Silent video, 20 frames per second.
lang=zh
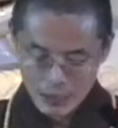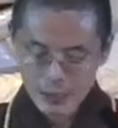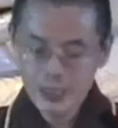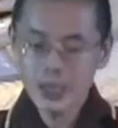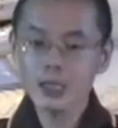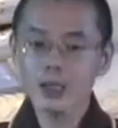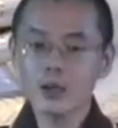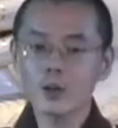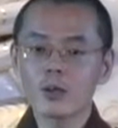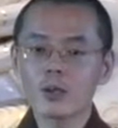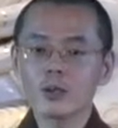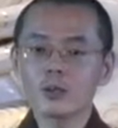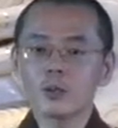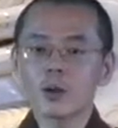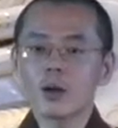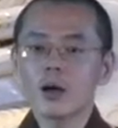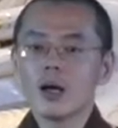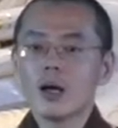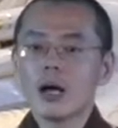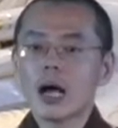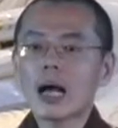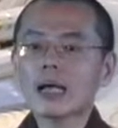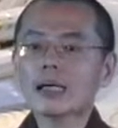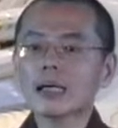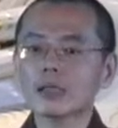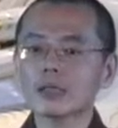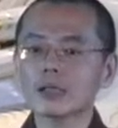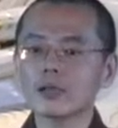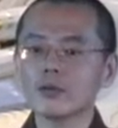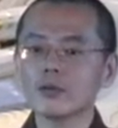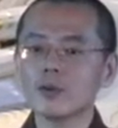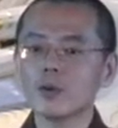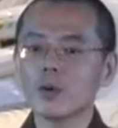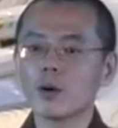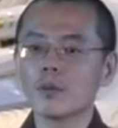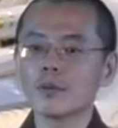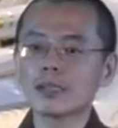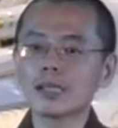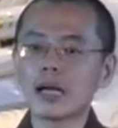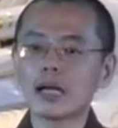那你有人说：“哎呀，师父，
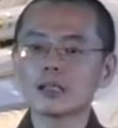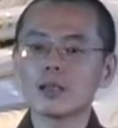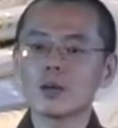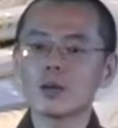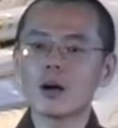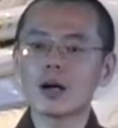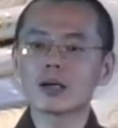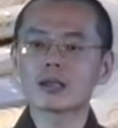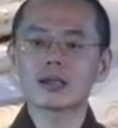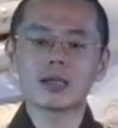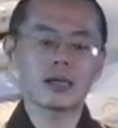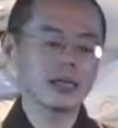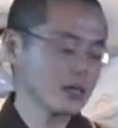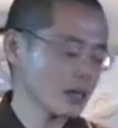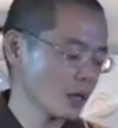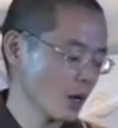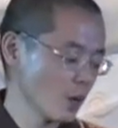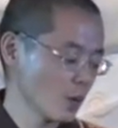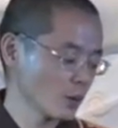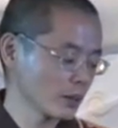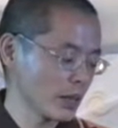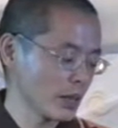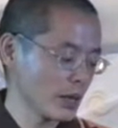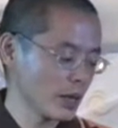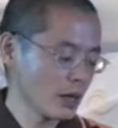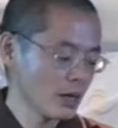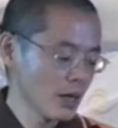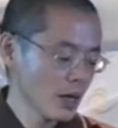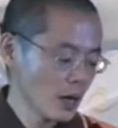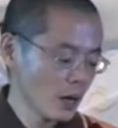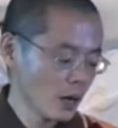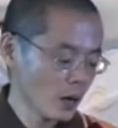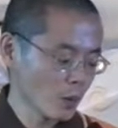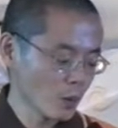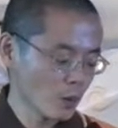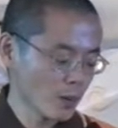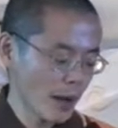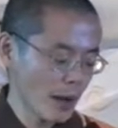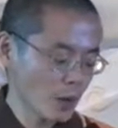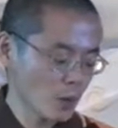我们家人往生以后呢，
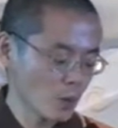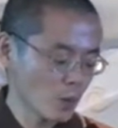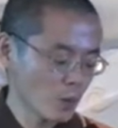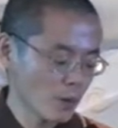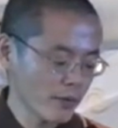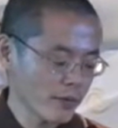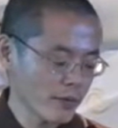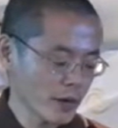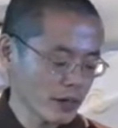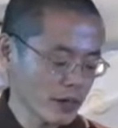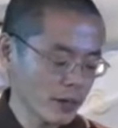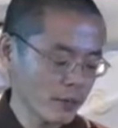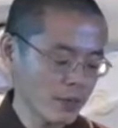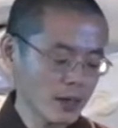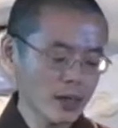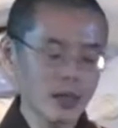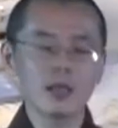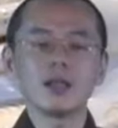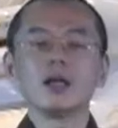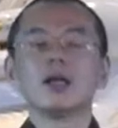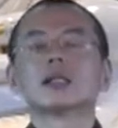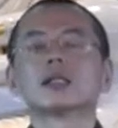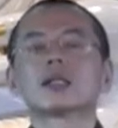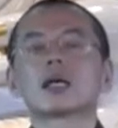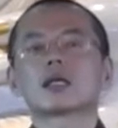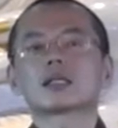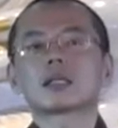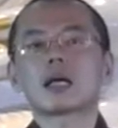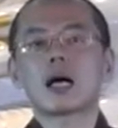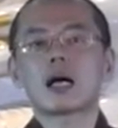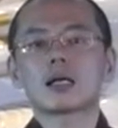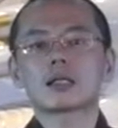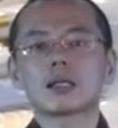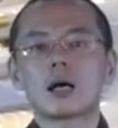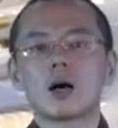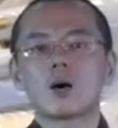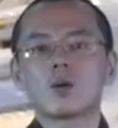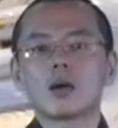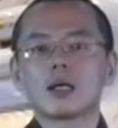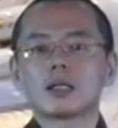我把骨灰放那边，那他
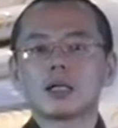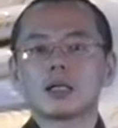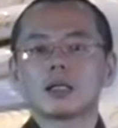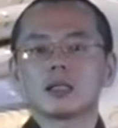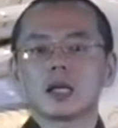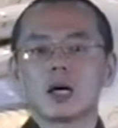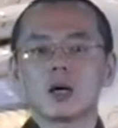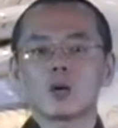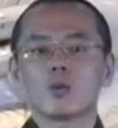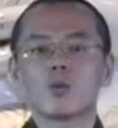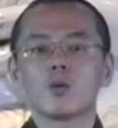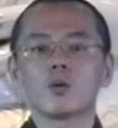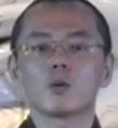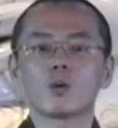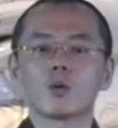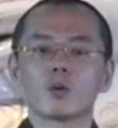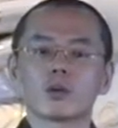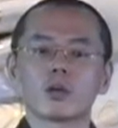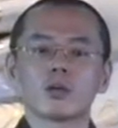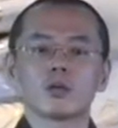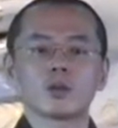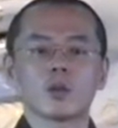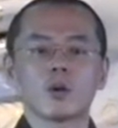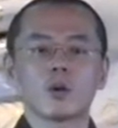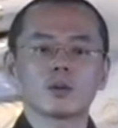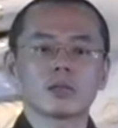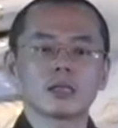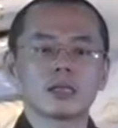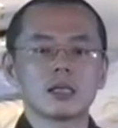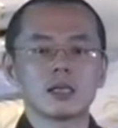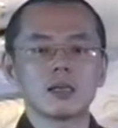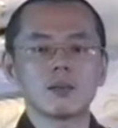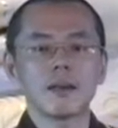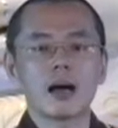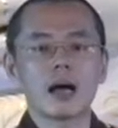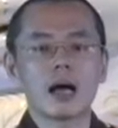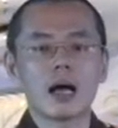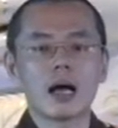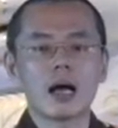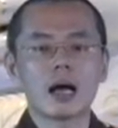早晚听到暮鼓晨钟，起
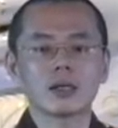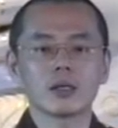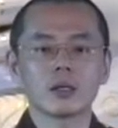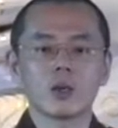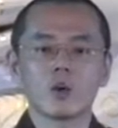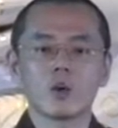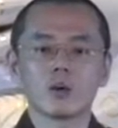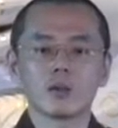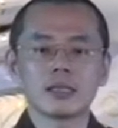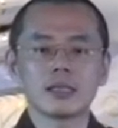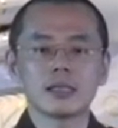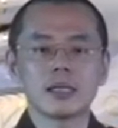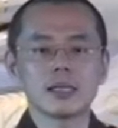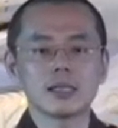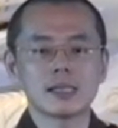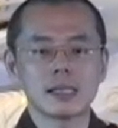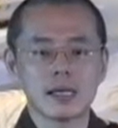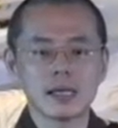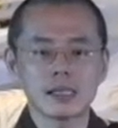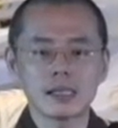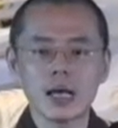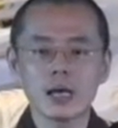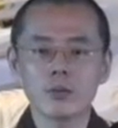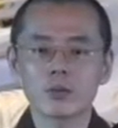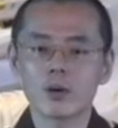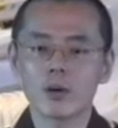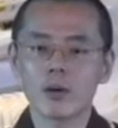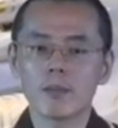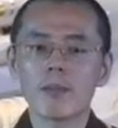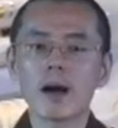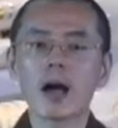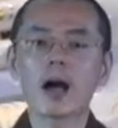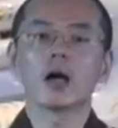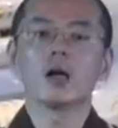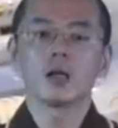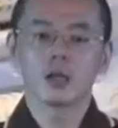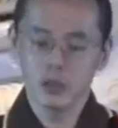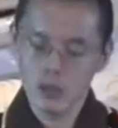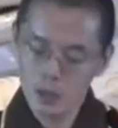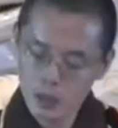码有一些结善缘
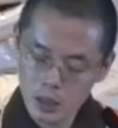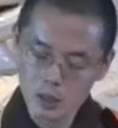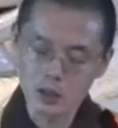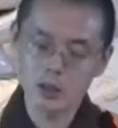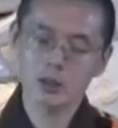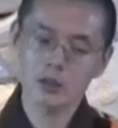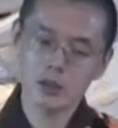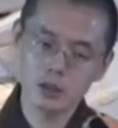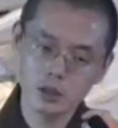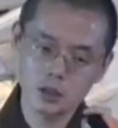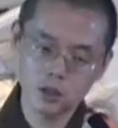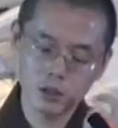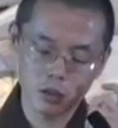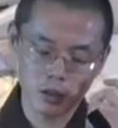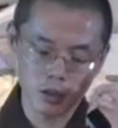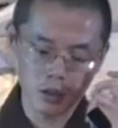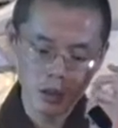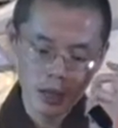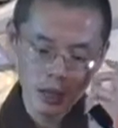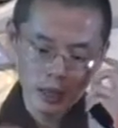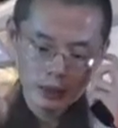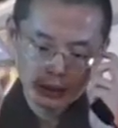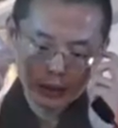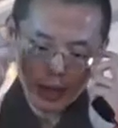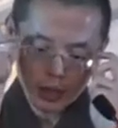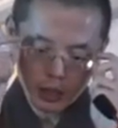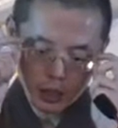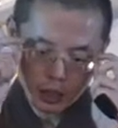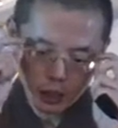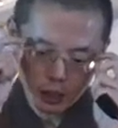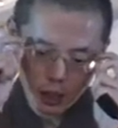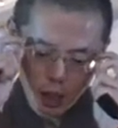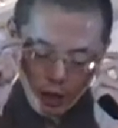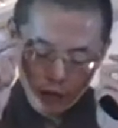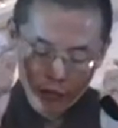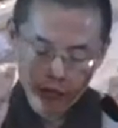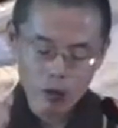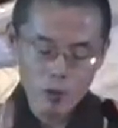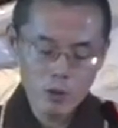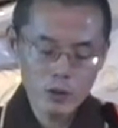吧。”这也是事实。但是
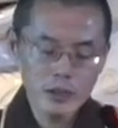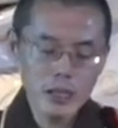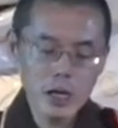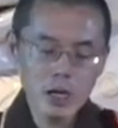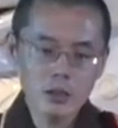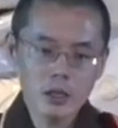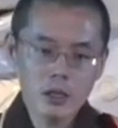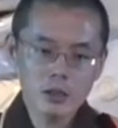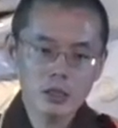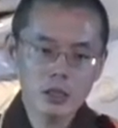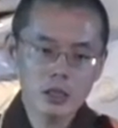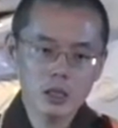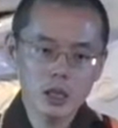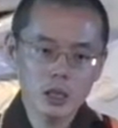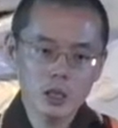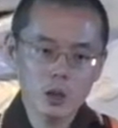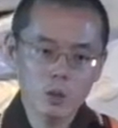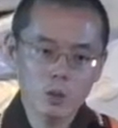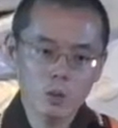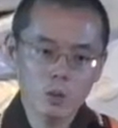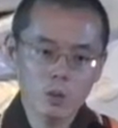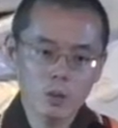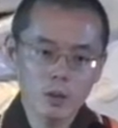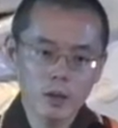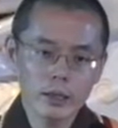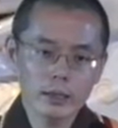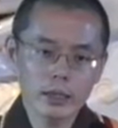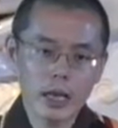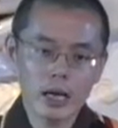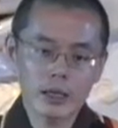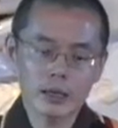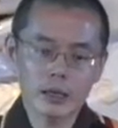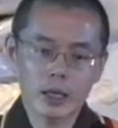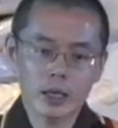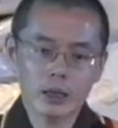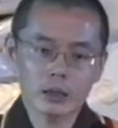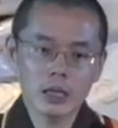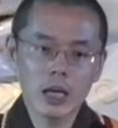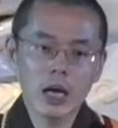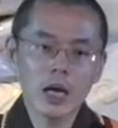佛教要经营骨灰塔，也
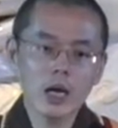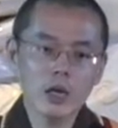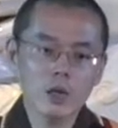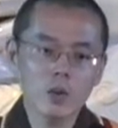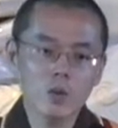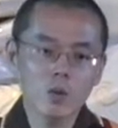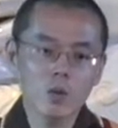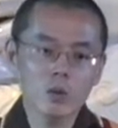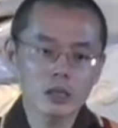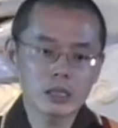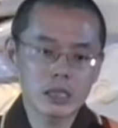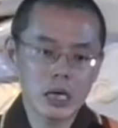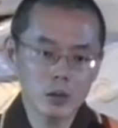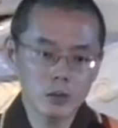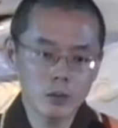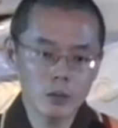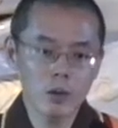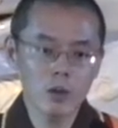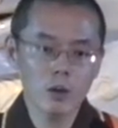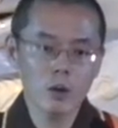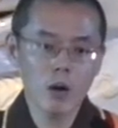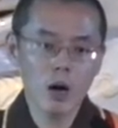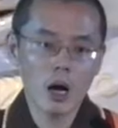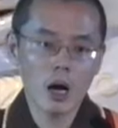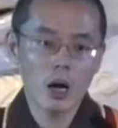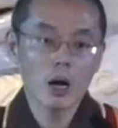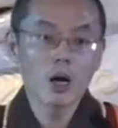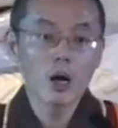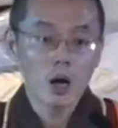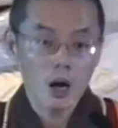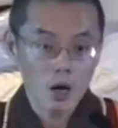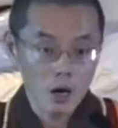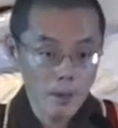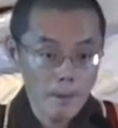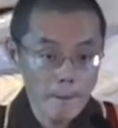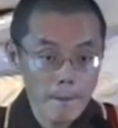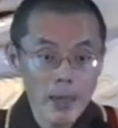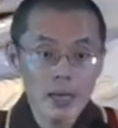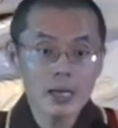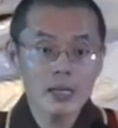太过商业化，而
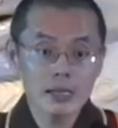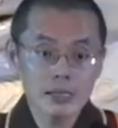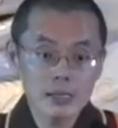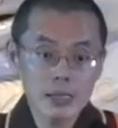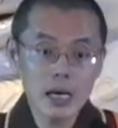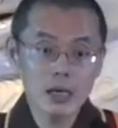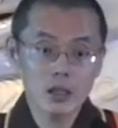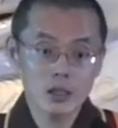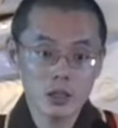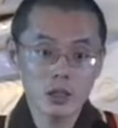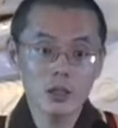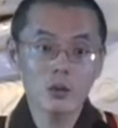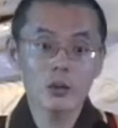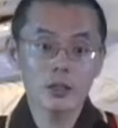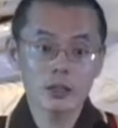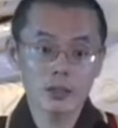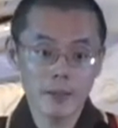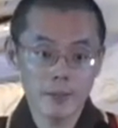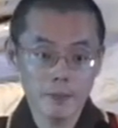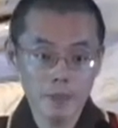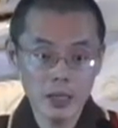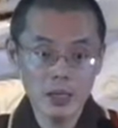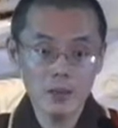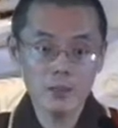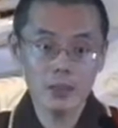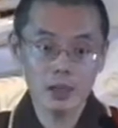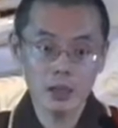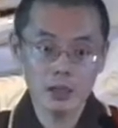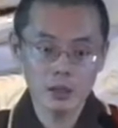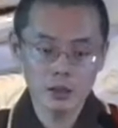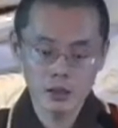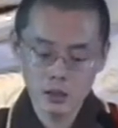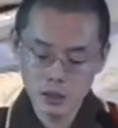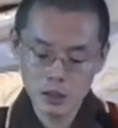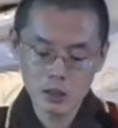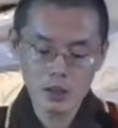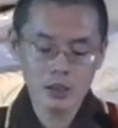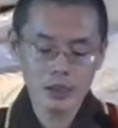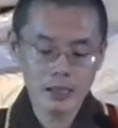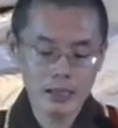被人家社会人批评，这
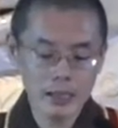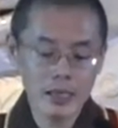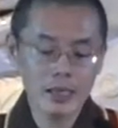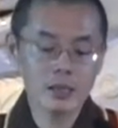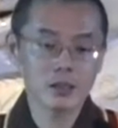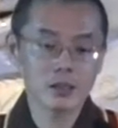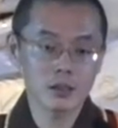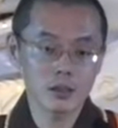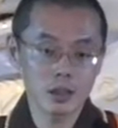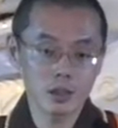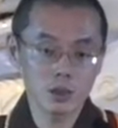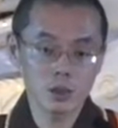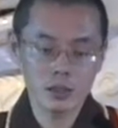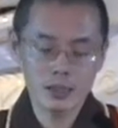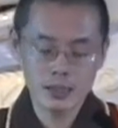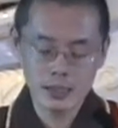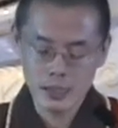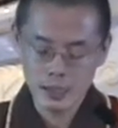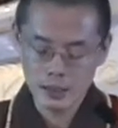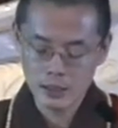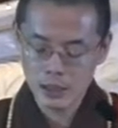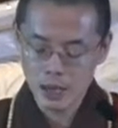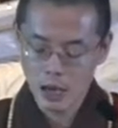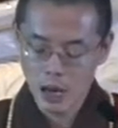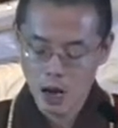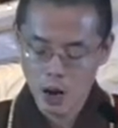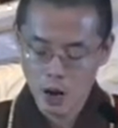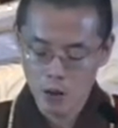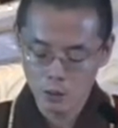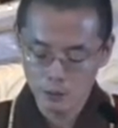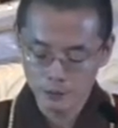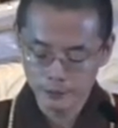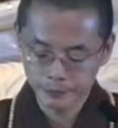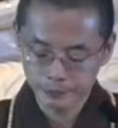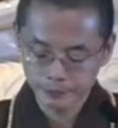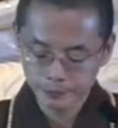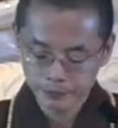个应该值得去检讨。